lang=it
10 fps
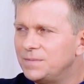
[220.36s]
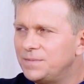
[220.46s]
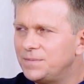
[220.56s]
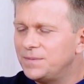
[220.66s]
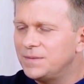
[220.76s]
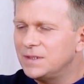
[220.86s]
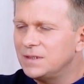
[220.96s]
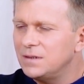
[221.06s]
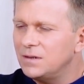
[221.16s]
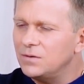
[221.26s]
Questo
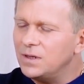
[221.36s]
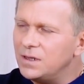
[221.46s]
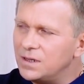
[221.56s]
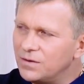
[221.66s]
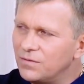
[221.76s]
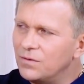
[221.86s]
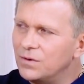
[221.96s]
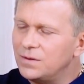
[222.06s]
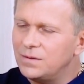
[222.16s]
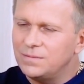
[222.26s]
ritmo di queste
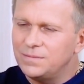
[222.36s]
onde